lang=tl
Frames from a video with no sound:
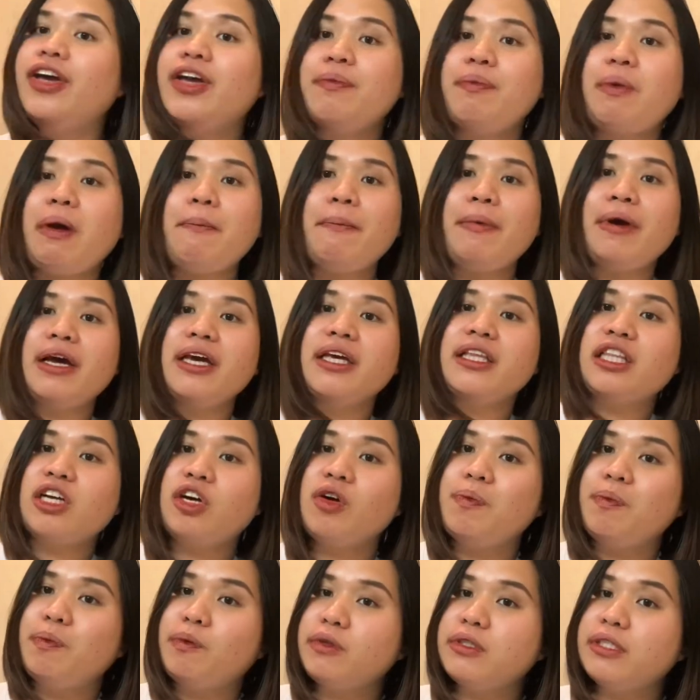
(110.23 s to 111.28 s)
ipapakita ko
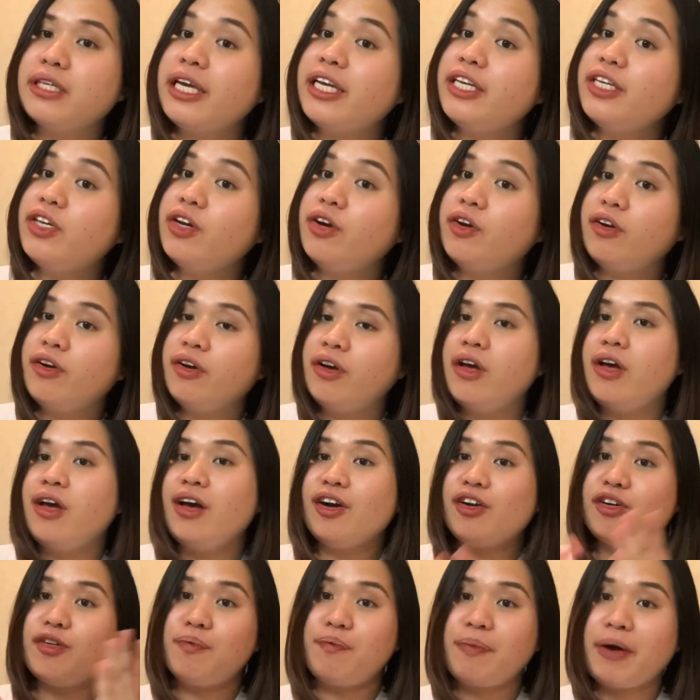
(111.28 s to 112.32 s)
po sa inyo
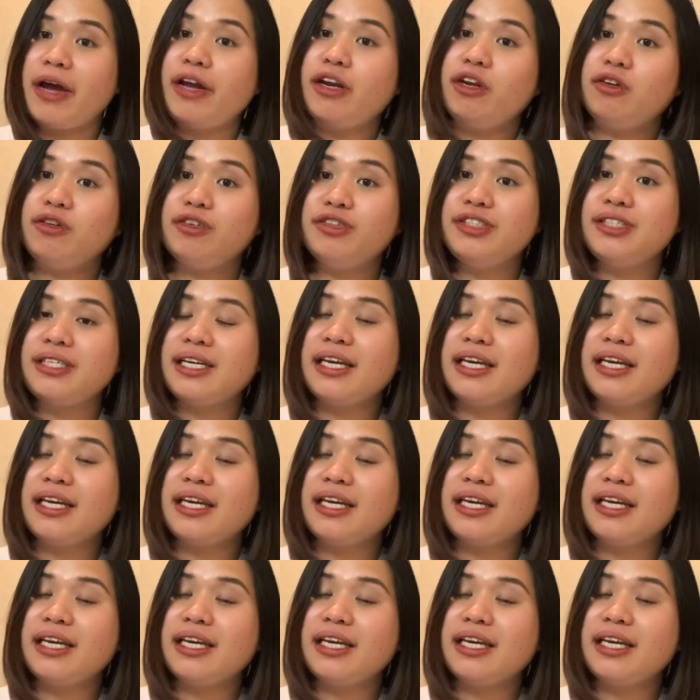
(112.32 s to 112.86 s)
kung paano ko siya